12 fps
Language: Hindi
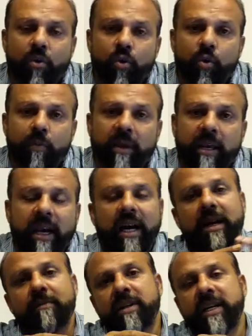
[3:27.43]
उसमें
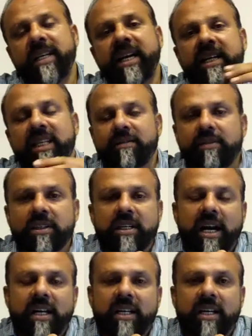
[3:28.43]
अगर हम ठलिया की तरफ से
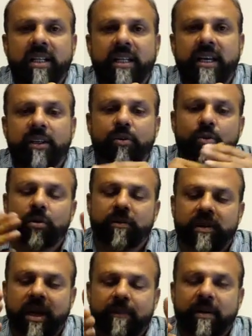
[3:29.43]
स्टार्ट करते हैं तो जो
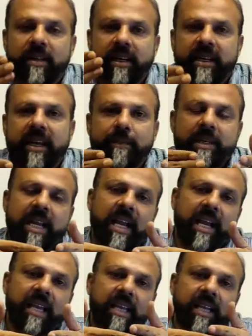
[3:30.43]
जहाँ पे ठलिया पे
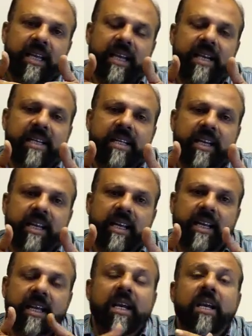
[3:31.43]
जाके ये कनेक्ट
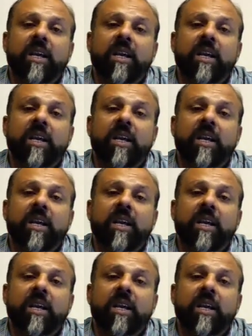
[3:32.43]
करेगी